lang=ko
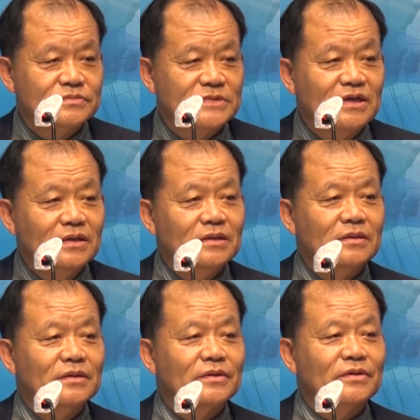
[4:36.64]
네?
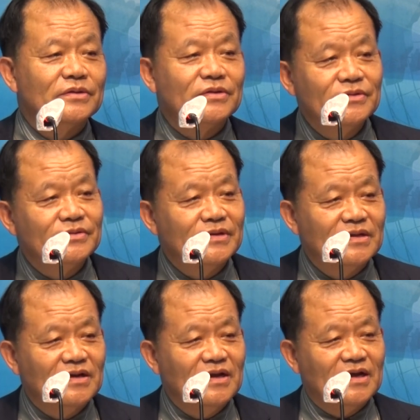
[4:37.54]
어떤 소리
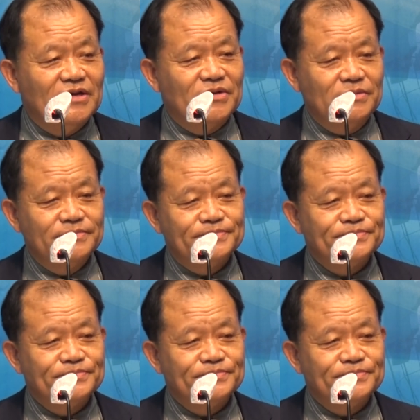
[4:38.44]
들려야죠?